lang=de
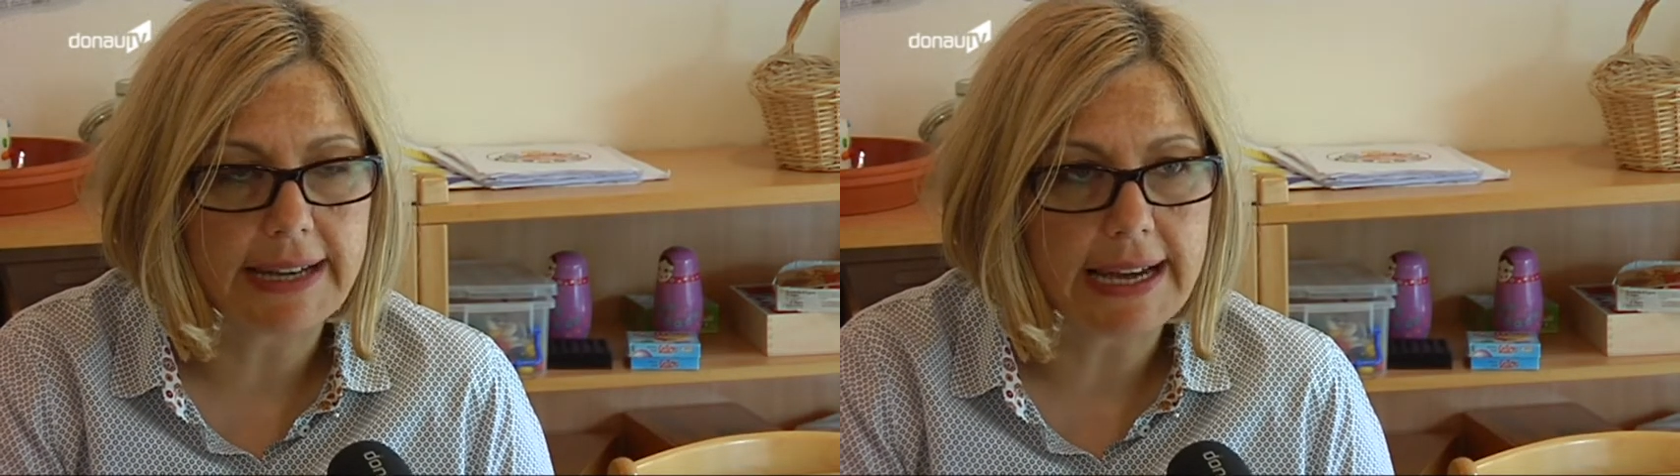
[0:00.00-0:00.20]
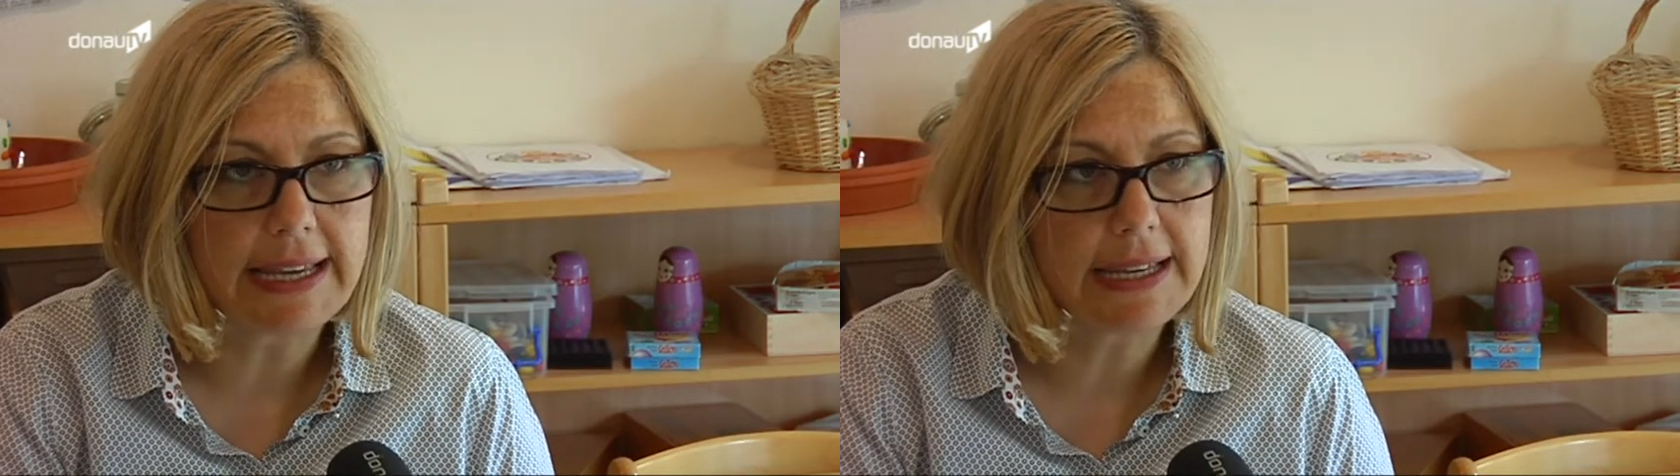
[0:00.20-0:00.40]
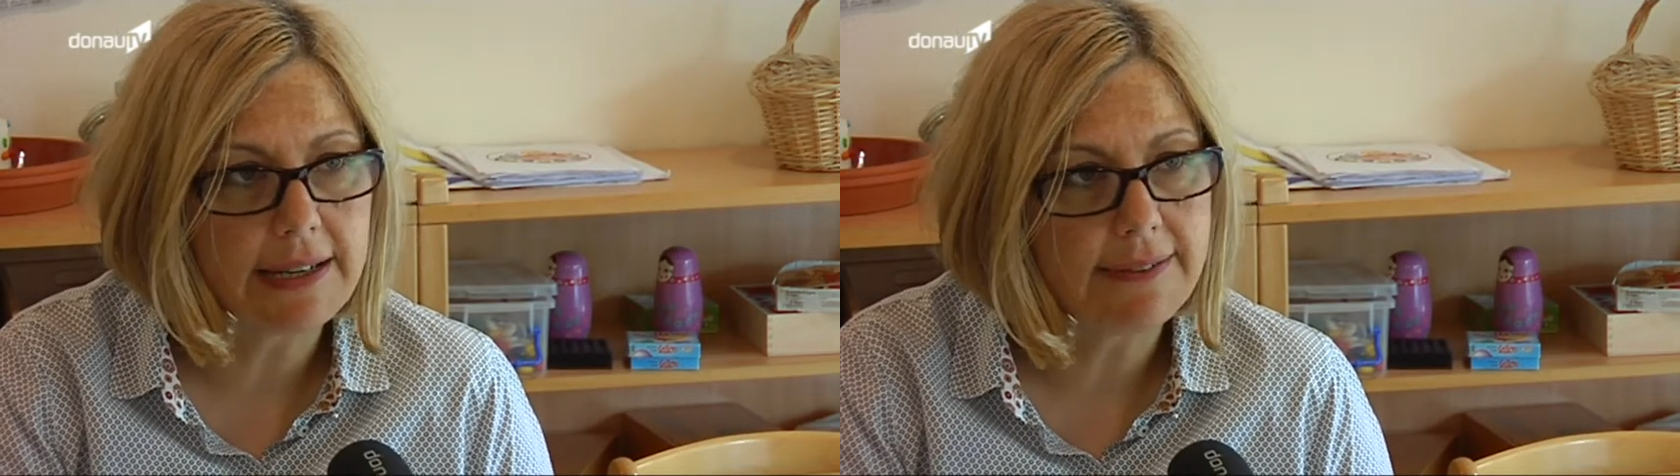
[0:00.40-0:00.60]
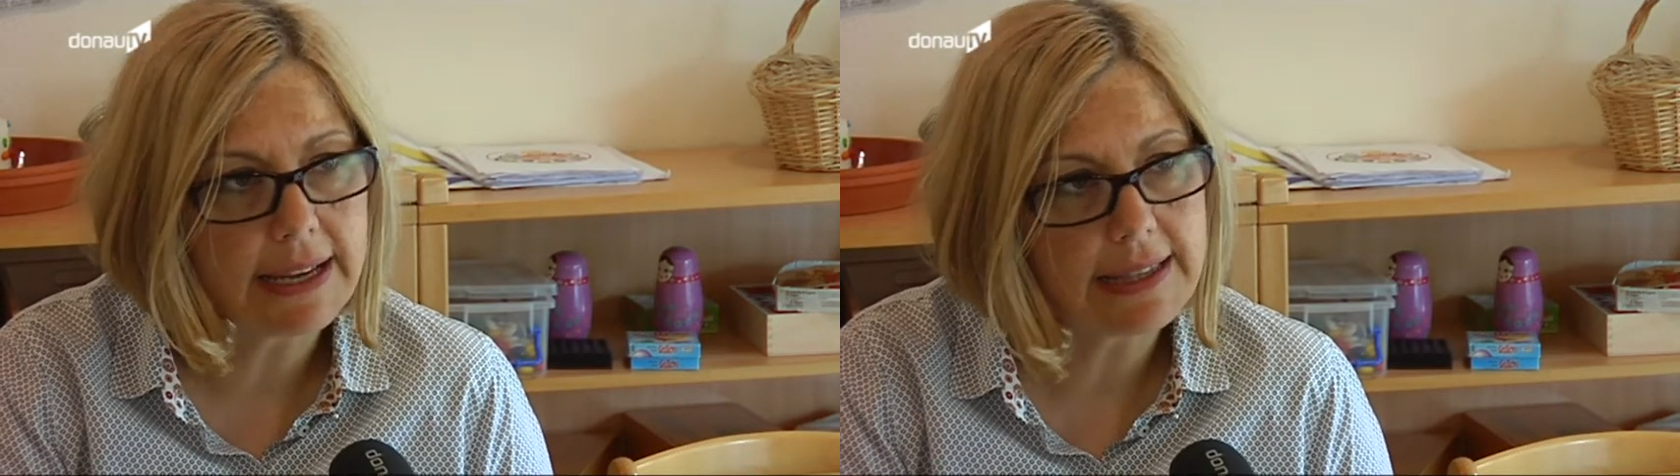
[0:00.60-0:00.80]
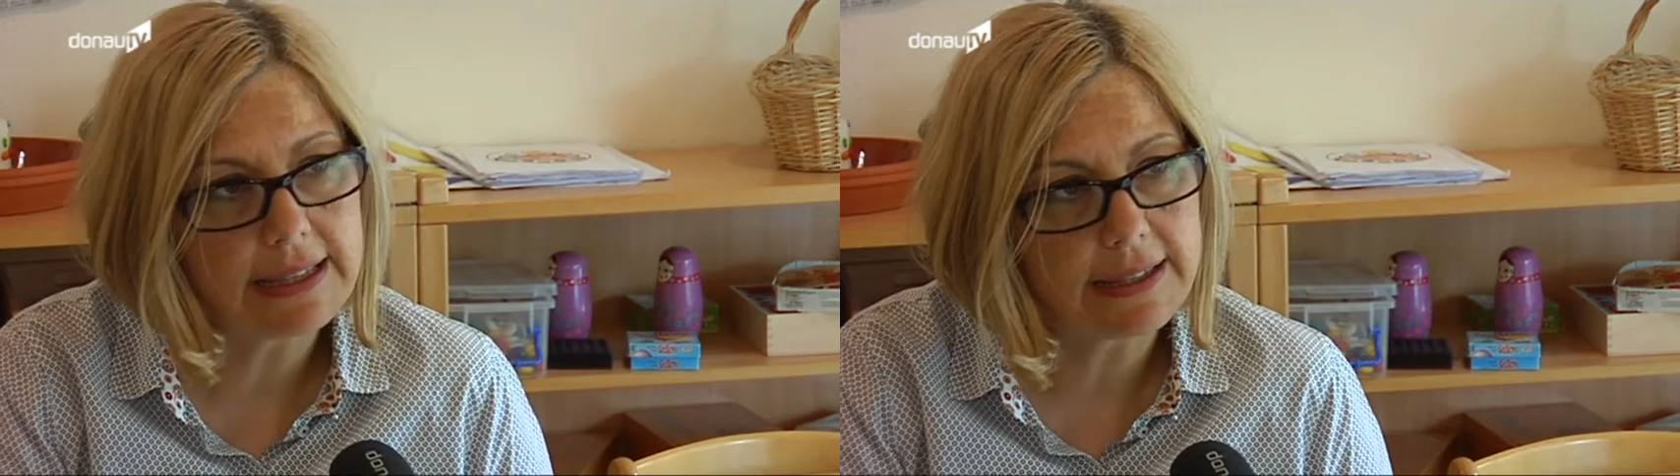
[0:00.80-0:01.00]
Drei Kinder
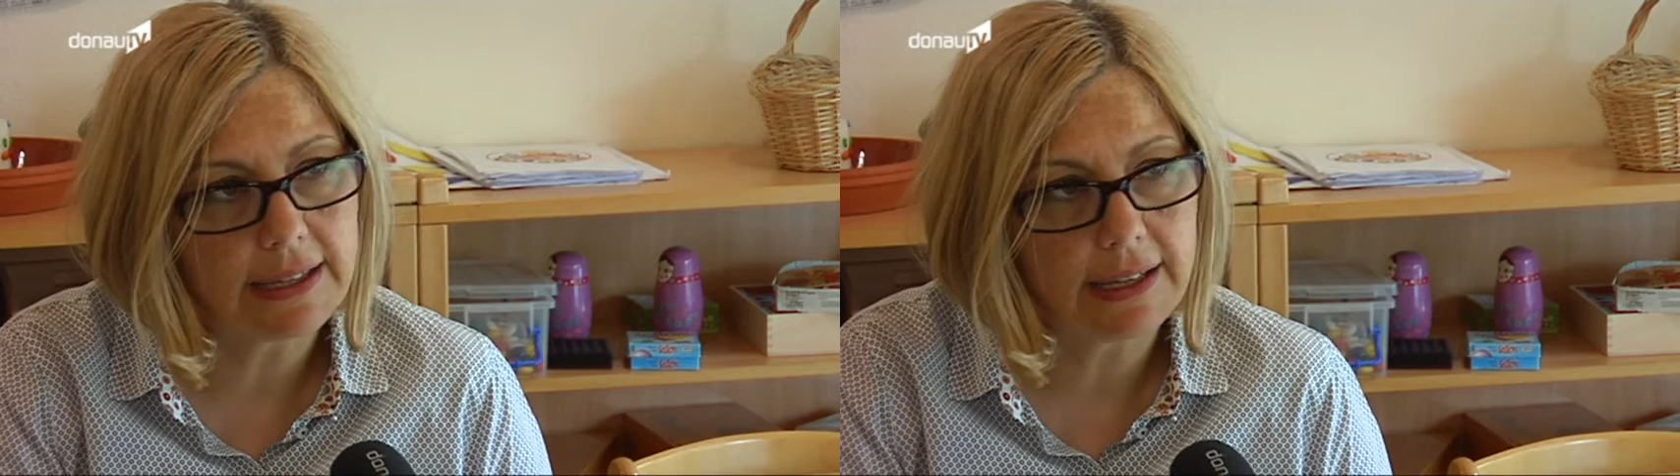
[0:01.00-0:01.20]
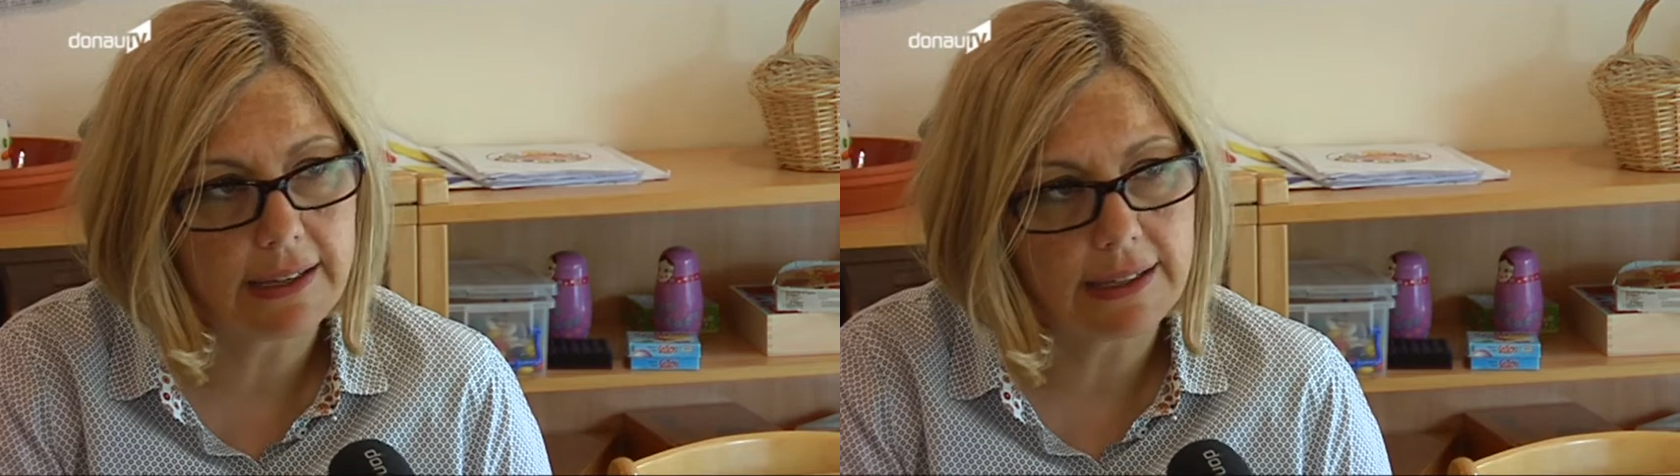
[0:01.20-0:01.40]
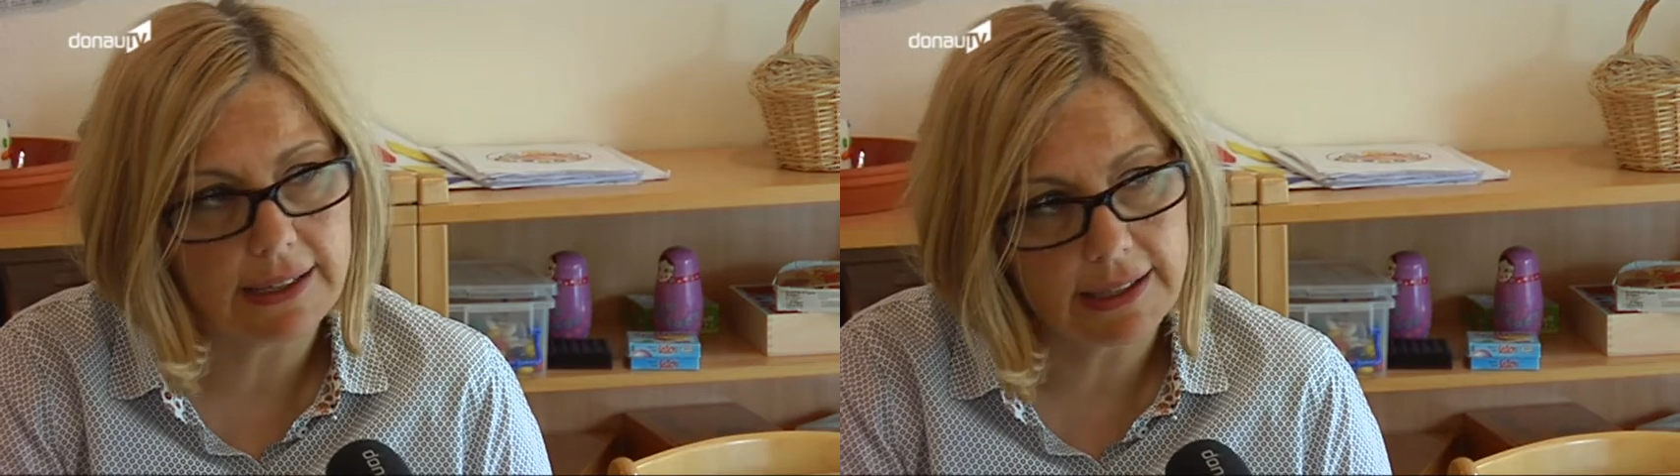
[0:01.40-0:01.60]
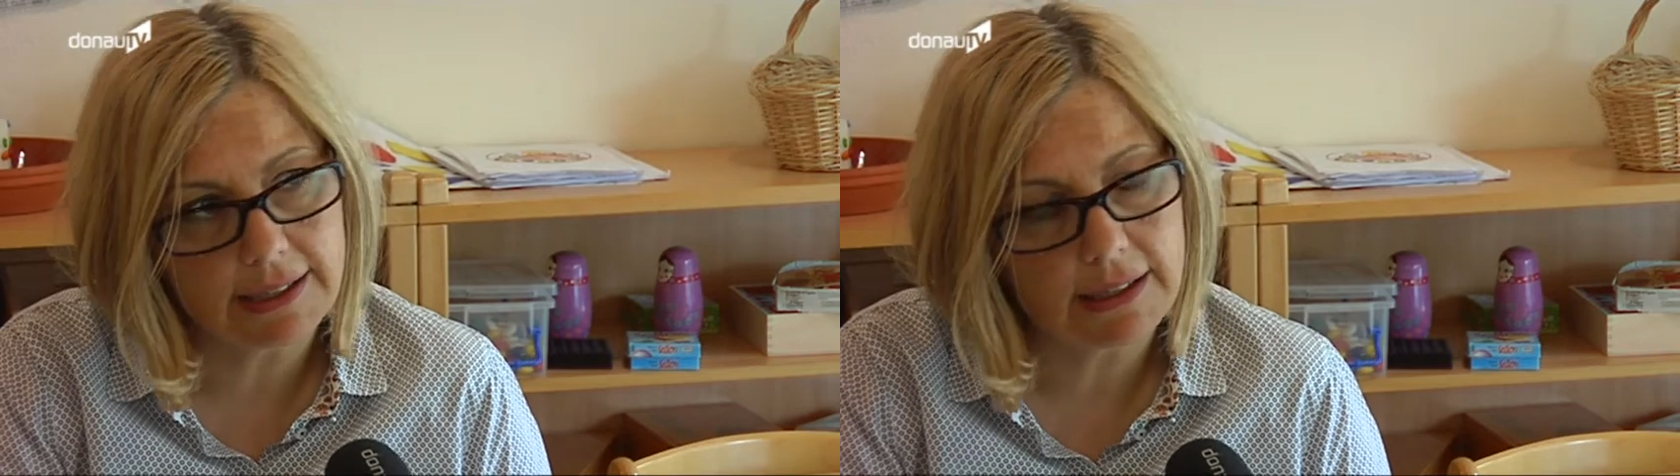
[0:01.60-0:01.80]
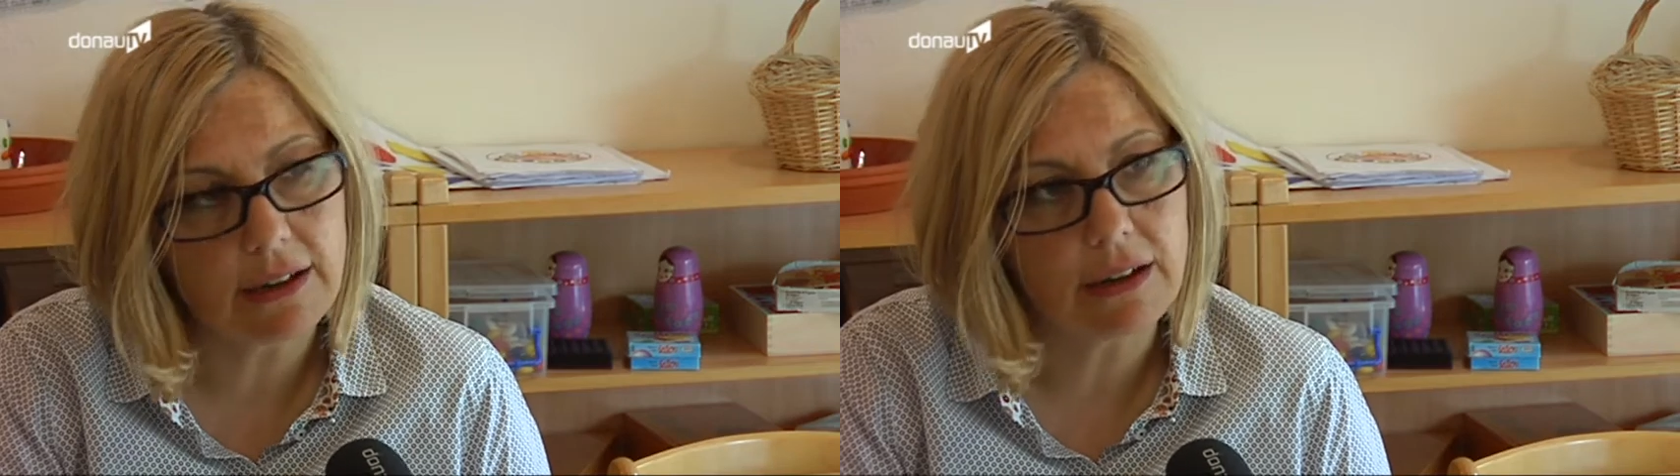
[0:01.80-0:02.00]
wechseln äh, in den
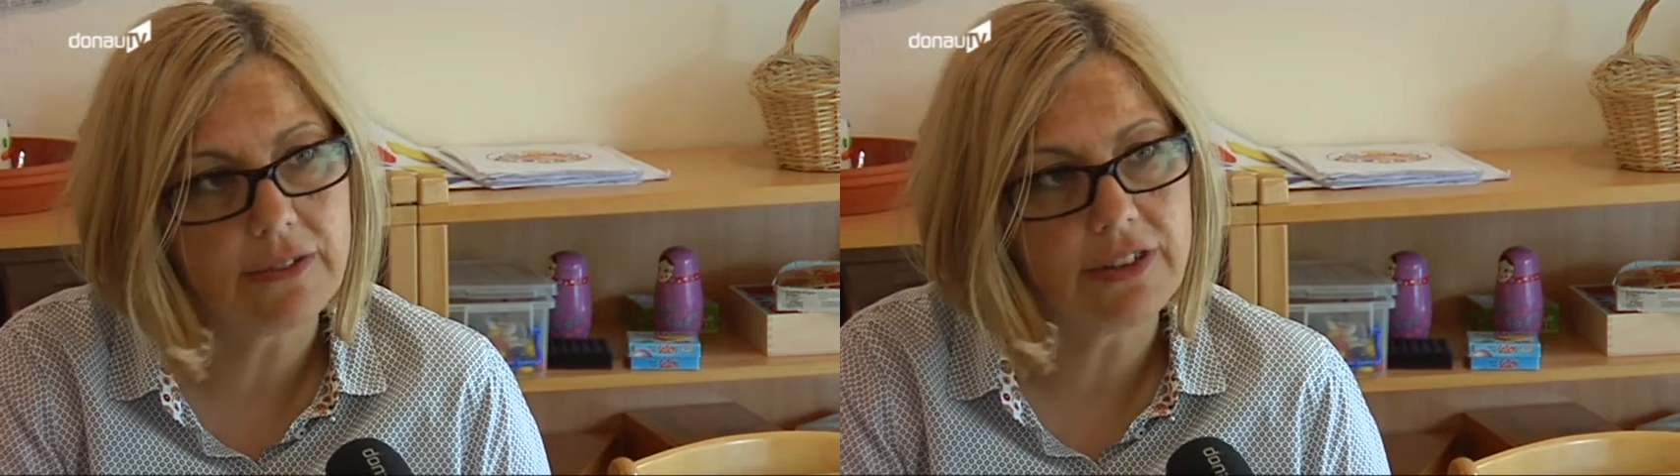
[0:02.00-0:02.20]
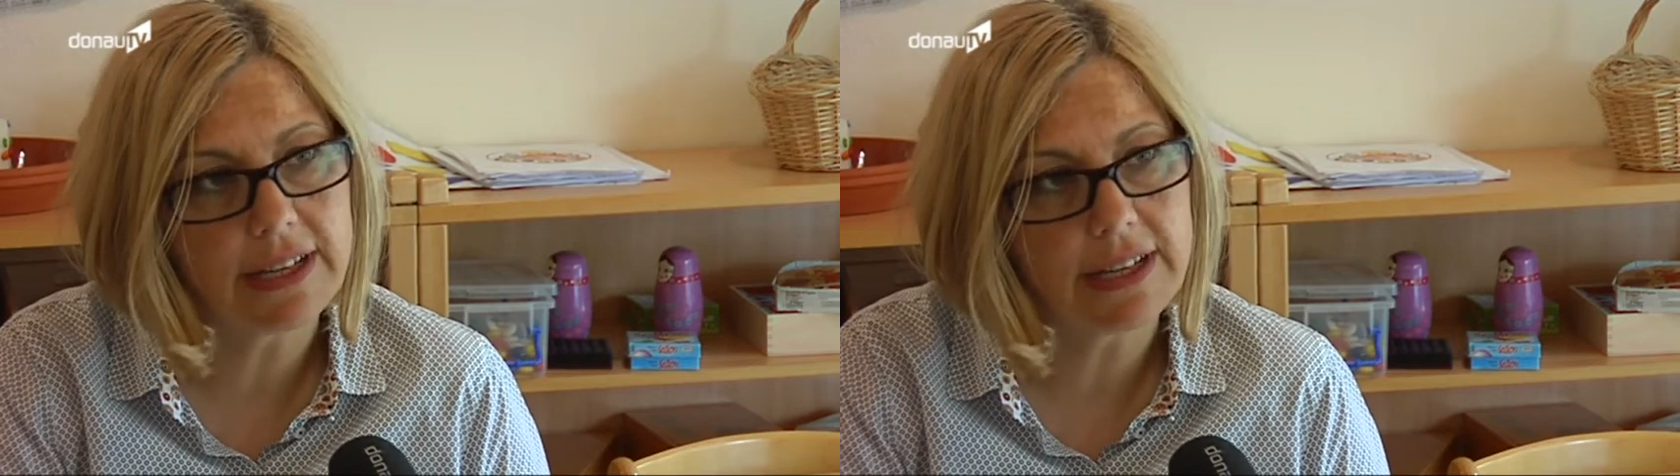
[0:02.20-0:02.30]
Kindergarten.